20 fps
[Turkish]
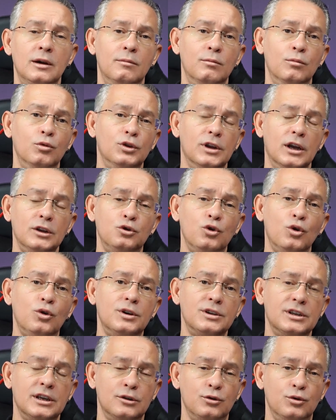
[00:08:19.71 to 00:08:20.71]
Bundan çok
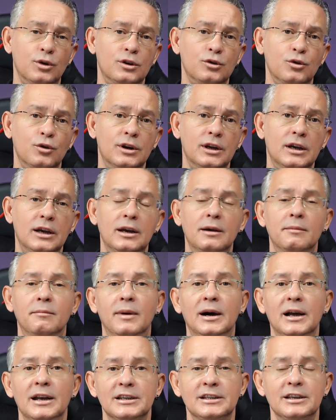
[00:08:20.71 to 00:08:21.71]
kısa süre sonra
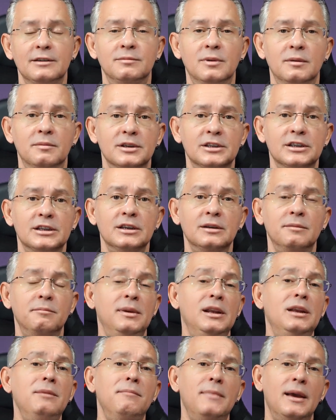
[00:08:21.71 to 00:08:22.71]
maalesef babası
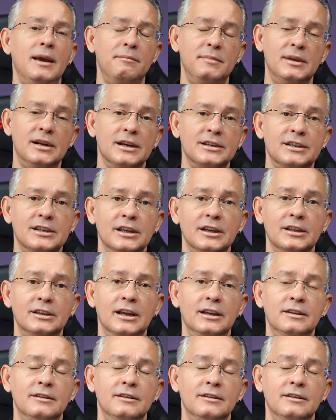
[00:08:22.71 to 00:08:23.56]
bilinmeyen bir hastalıktan